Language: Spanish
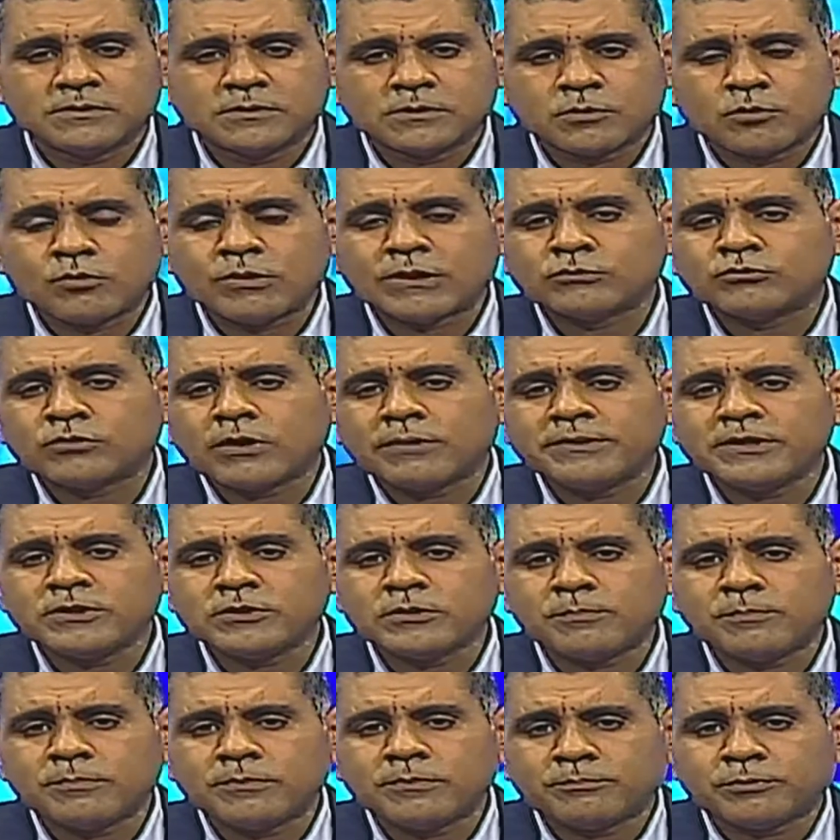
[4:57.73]
Cuando ha habido
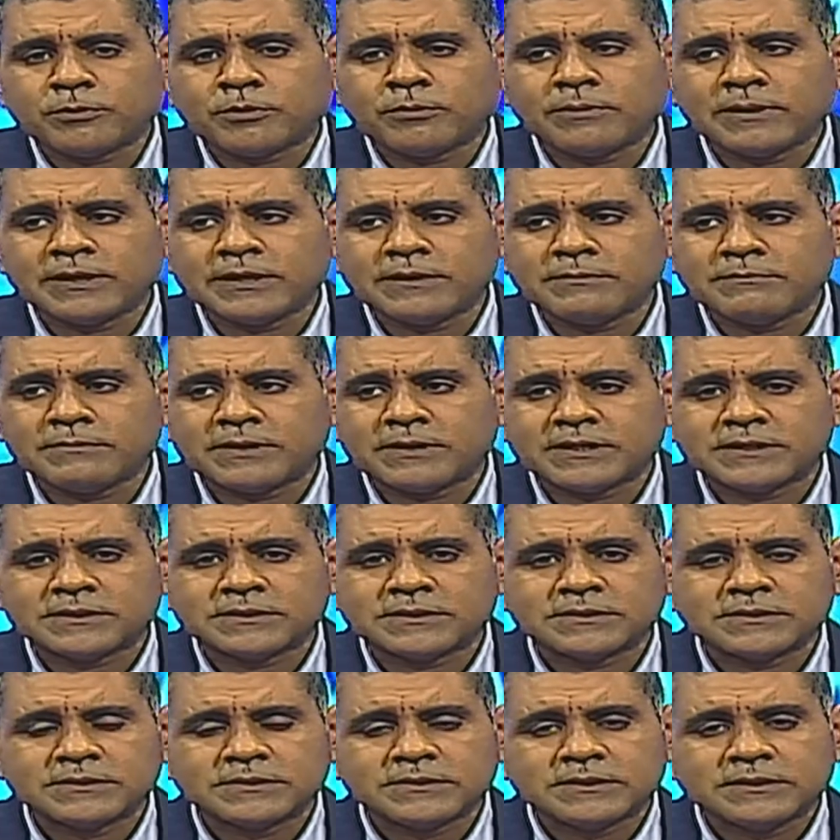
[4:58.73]
problemas
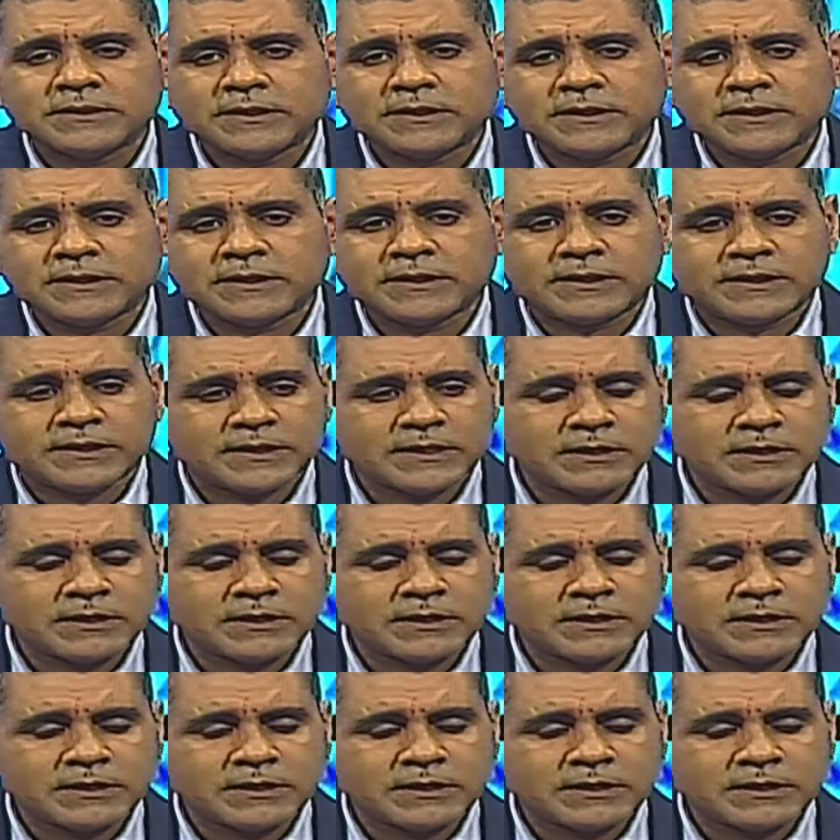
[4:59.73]
eh, en el